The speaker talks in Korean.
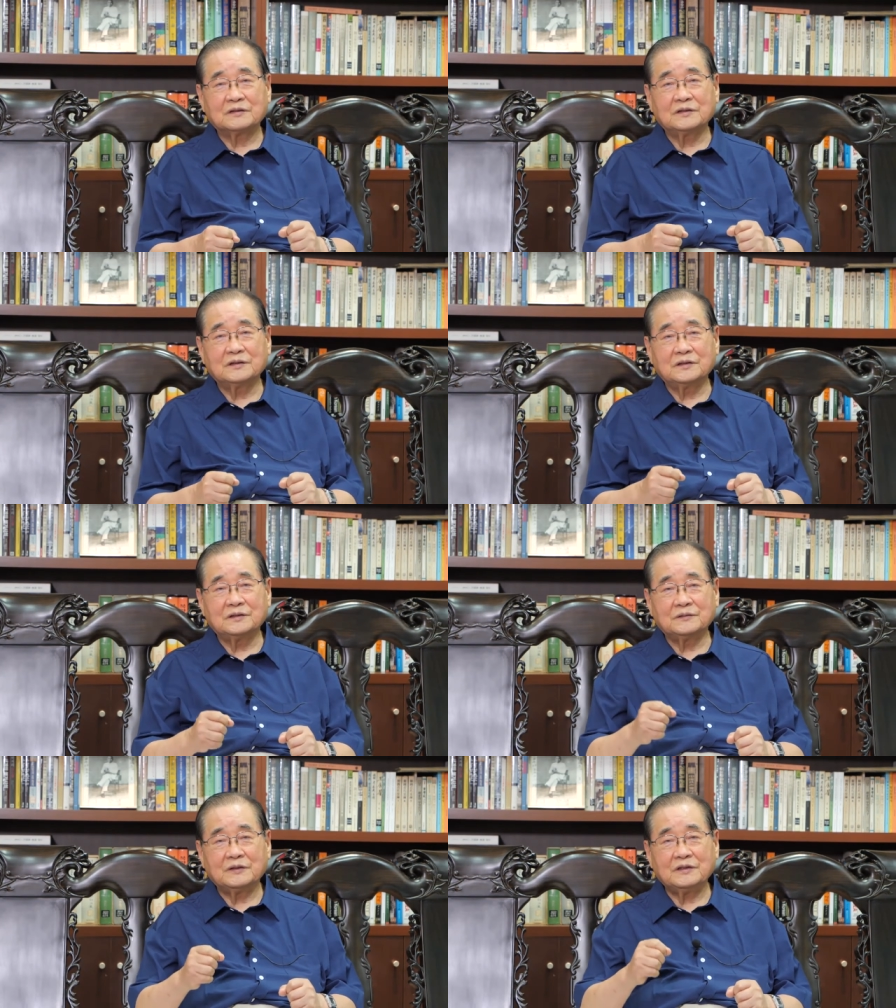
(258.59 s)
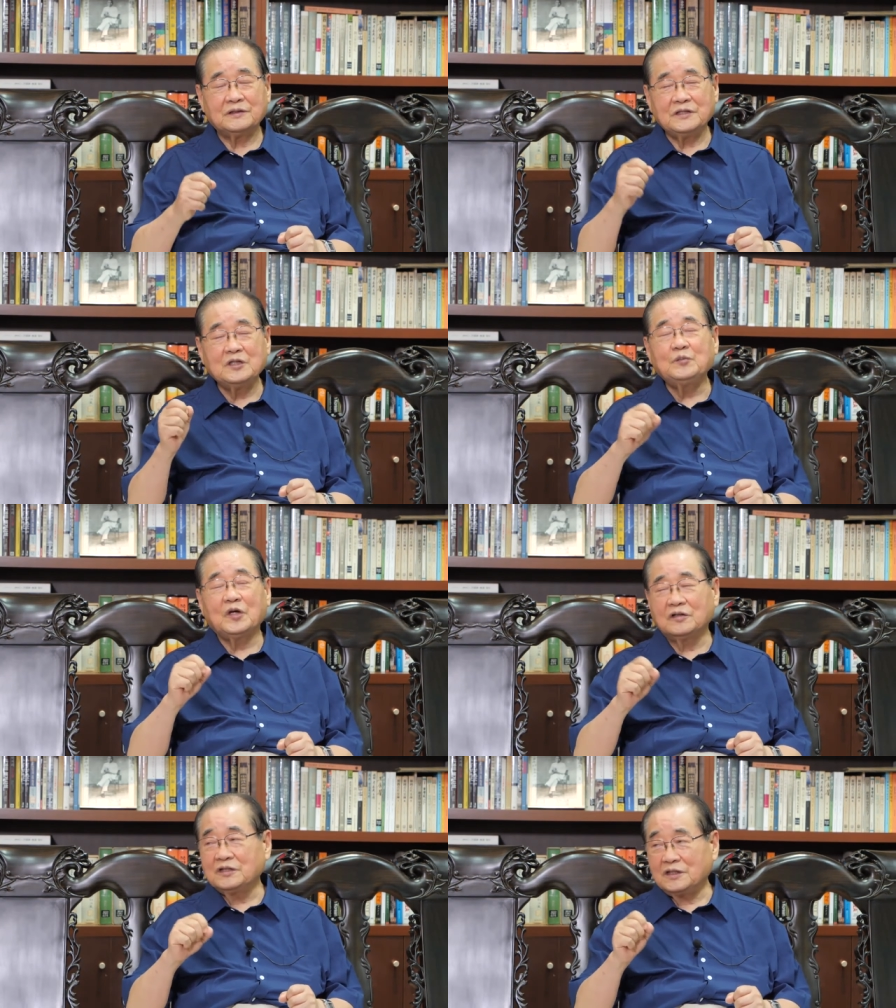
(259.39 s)
하그
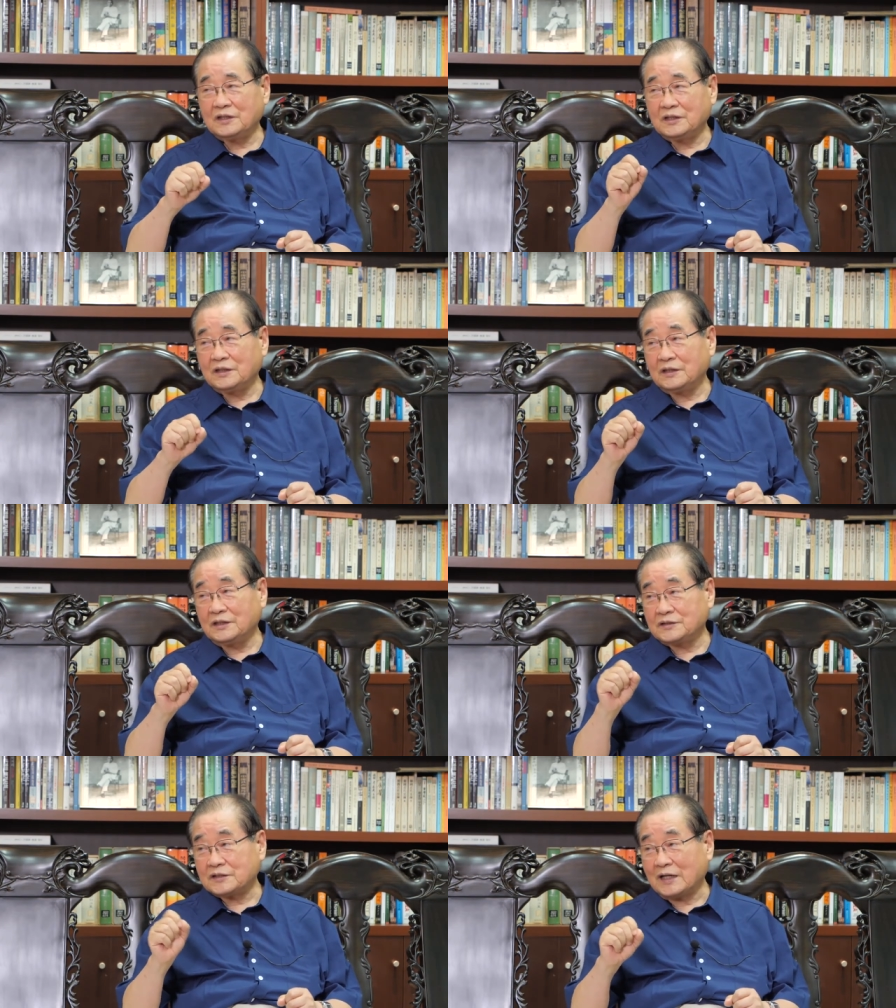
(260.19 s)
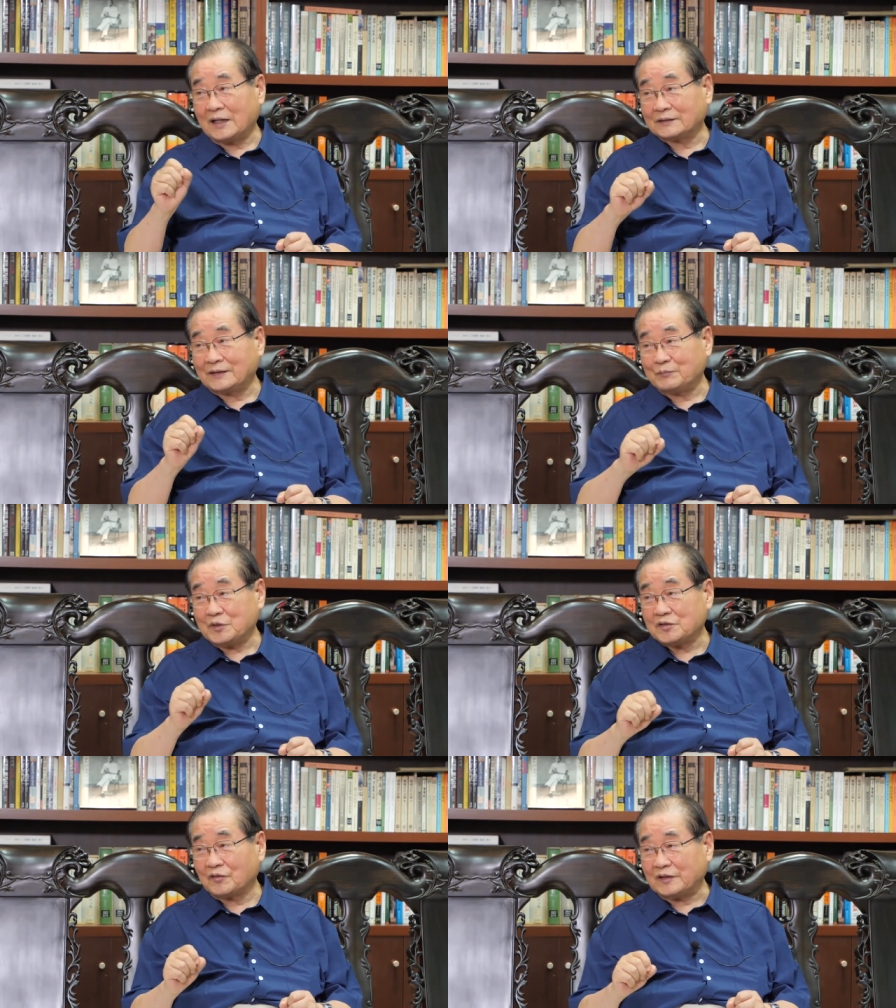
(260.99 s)
이병기 씨가 그때
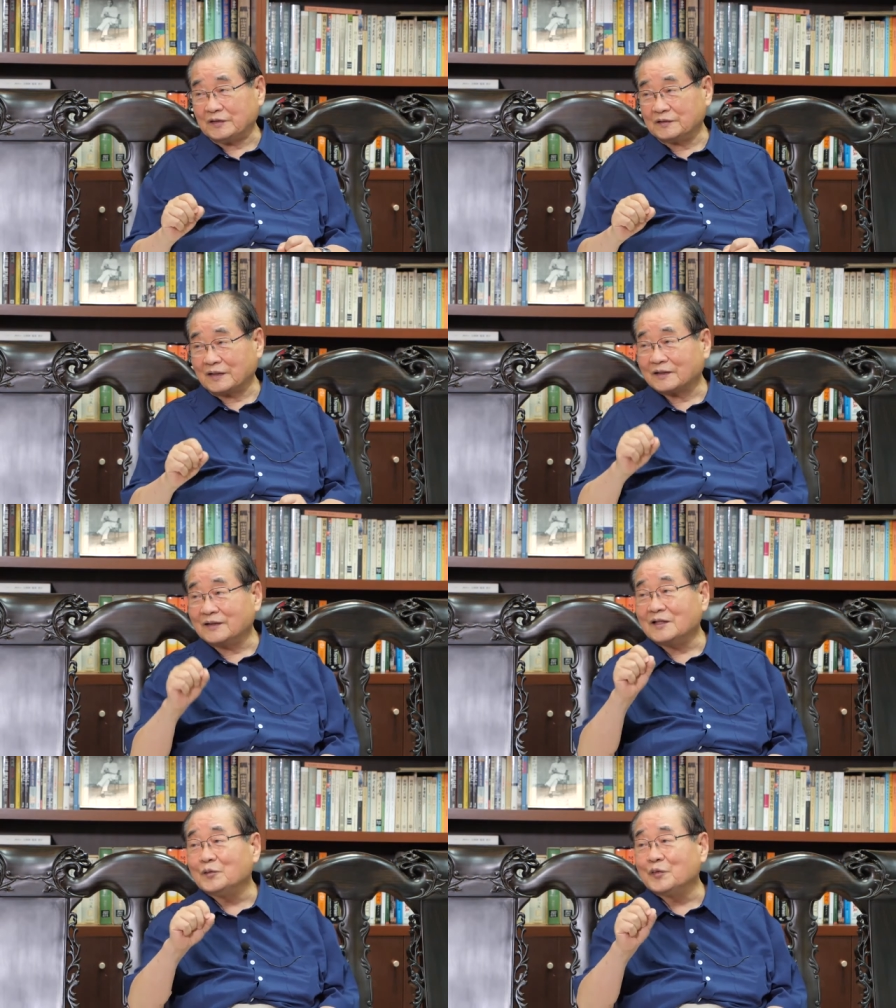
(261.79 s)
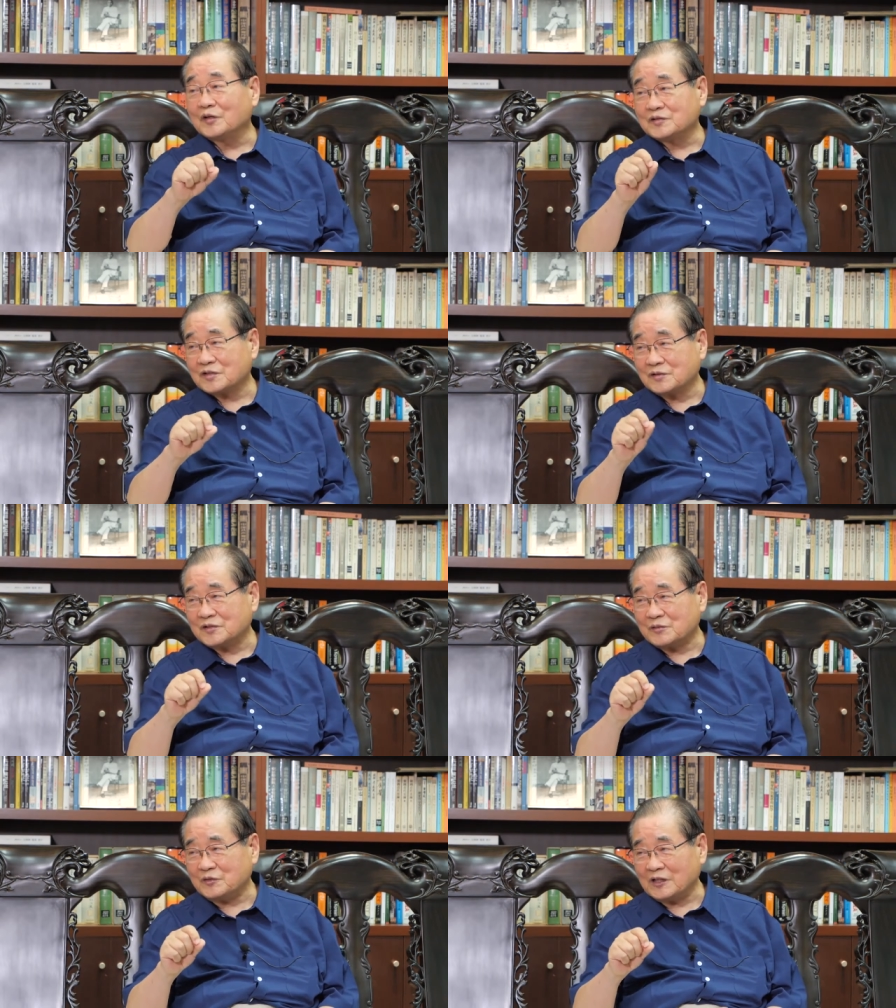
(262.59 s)
비서관이었는데 그 네. 그 이병기 씨
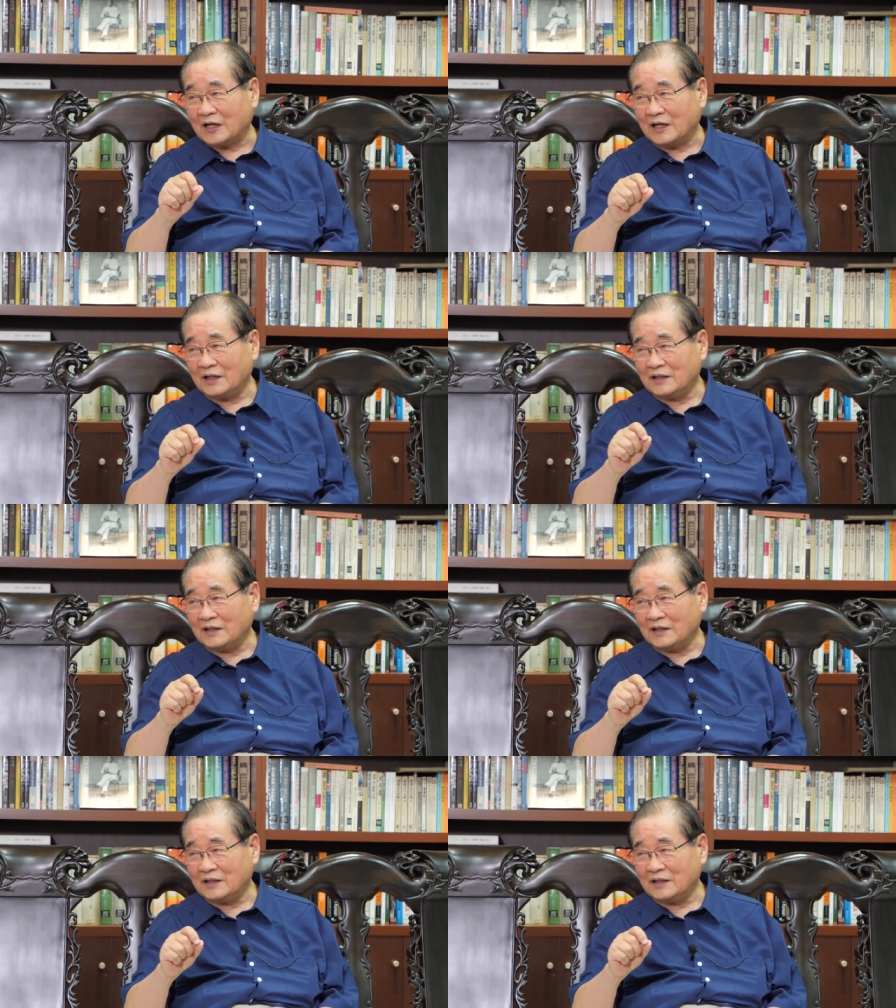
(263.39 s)
글씨입니다.